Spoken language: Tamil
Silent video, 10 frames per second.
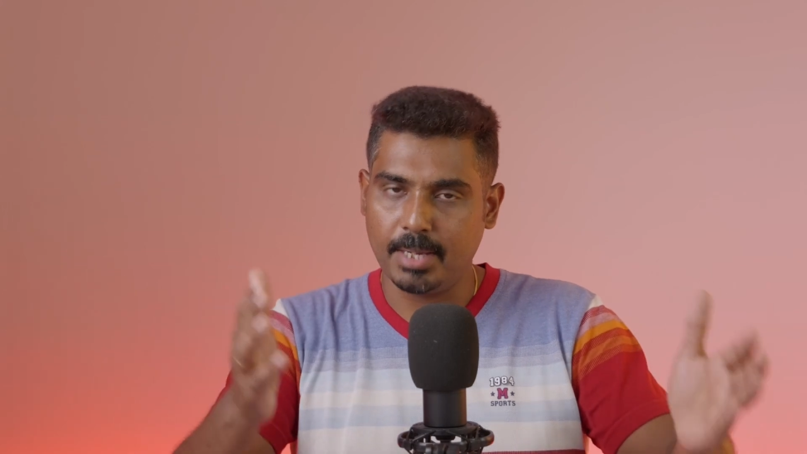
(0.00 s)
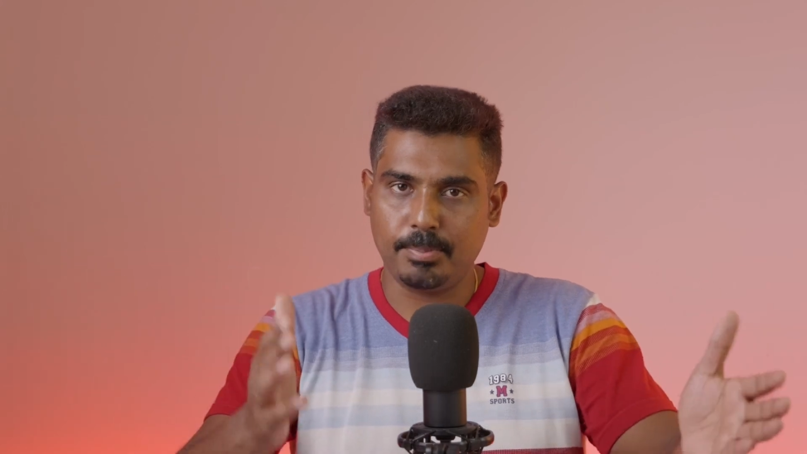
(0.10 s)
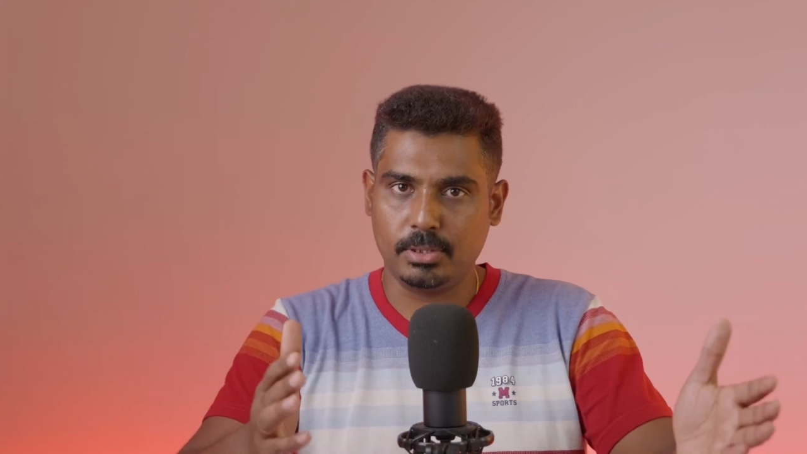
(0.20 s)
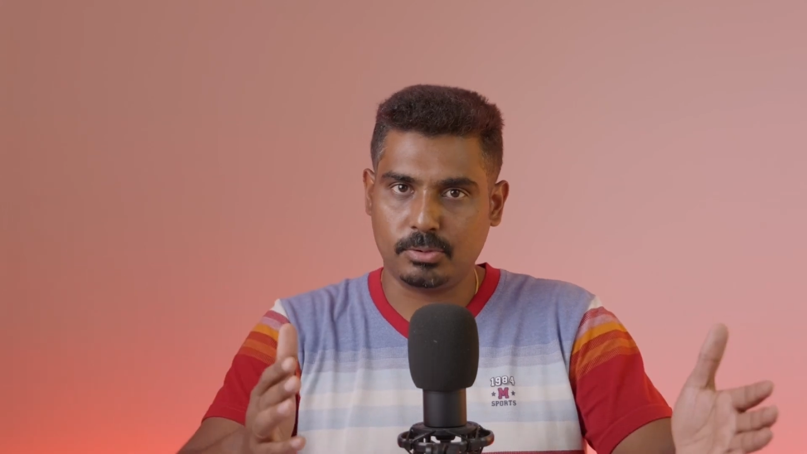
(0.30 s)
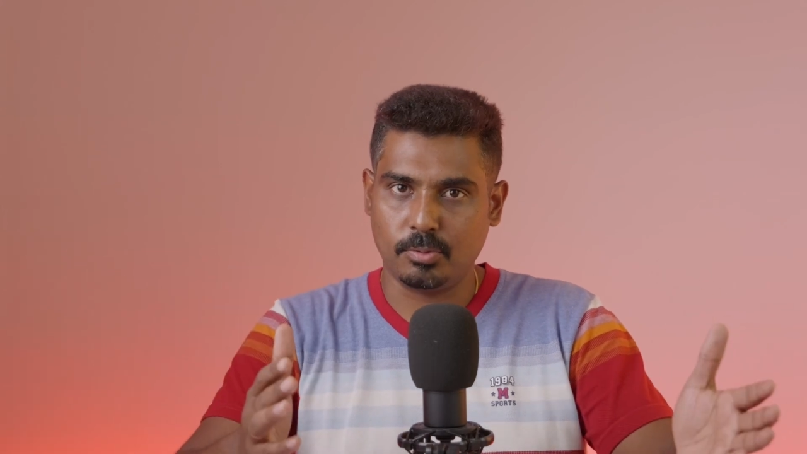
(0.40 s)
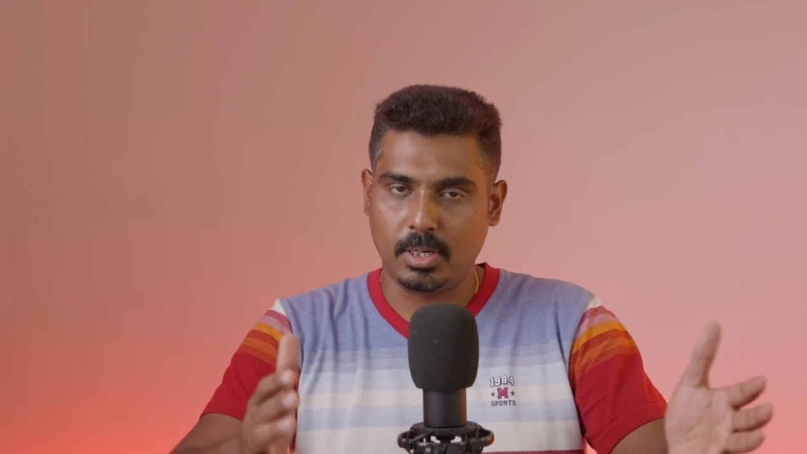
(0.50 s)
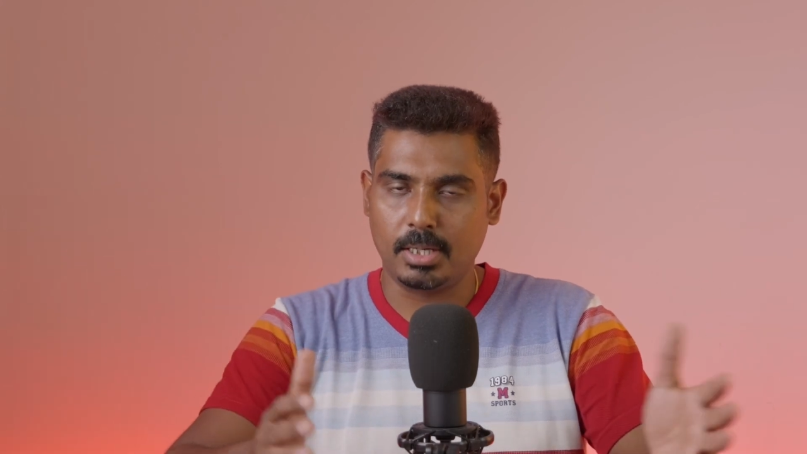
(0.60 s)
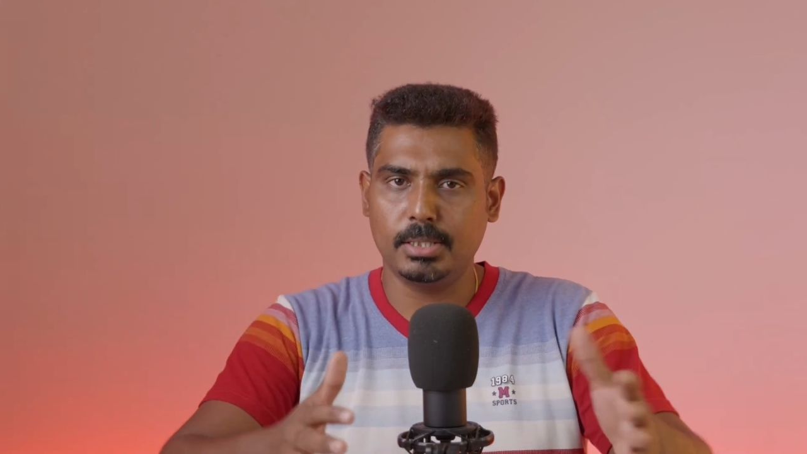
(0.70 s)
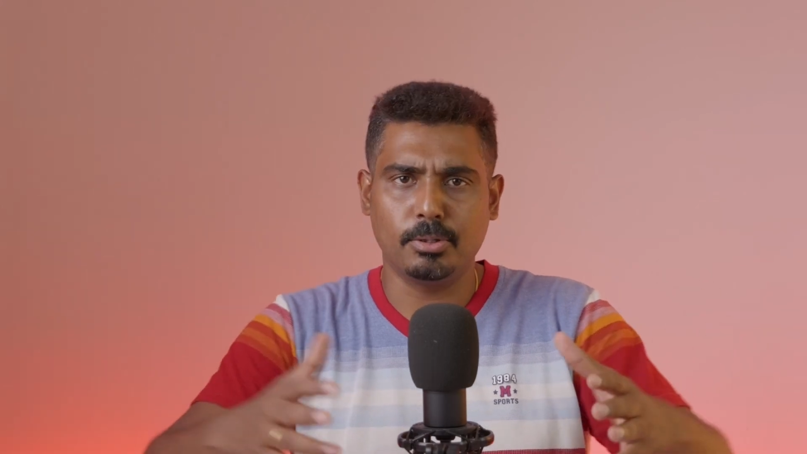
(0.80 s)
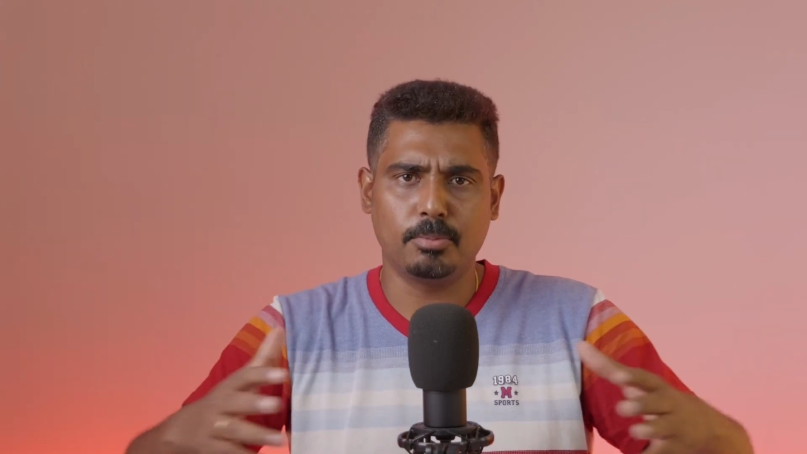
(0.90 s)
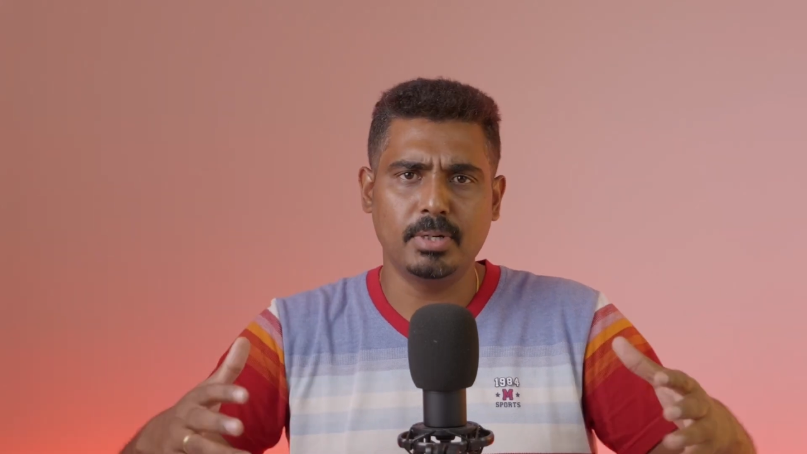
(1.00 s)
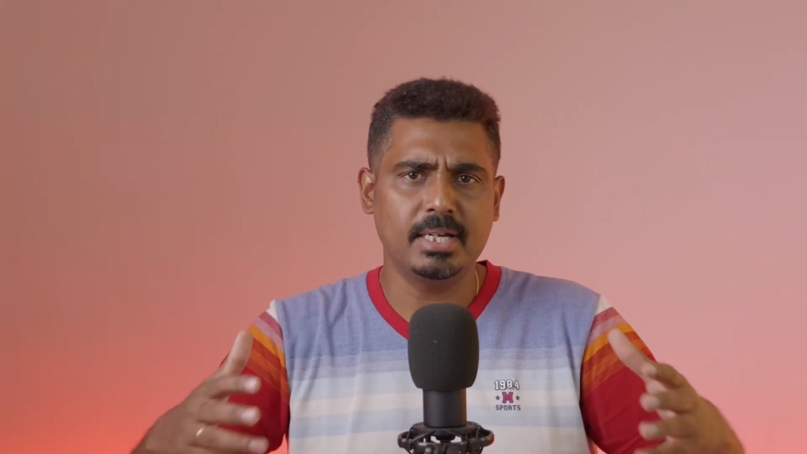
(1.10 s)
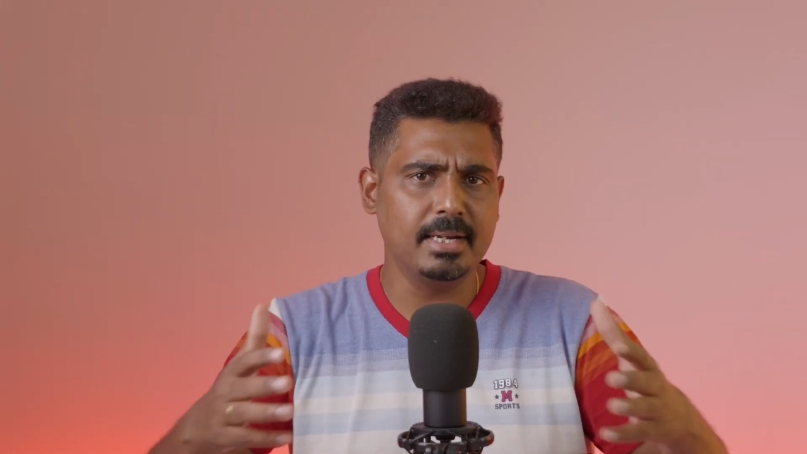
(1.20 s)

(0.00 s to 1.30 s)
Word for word: மையப்படுத்தி சொல்லுவாங்க இது ரொம்ப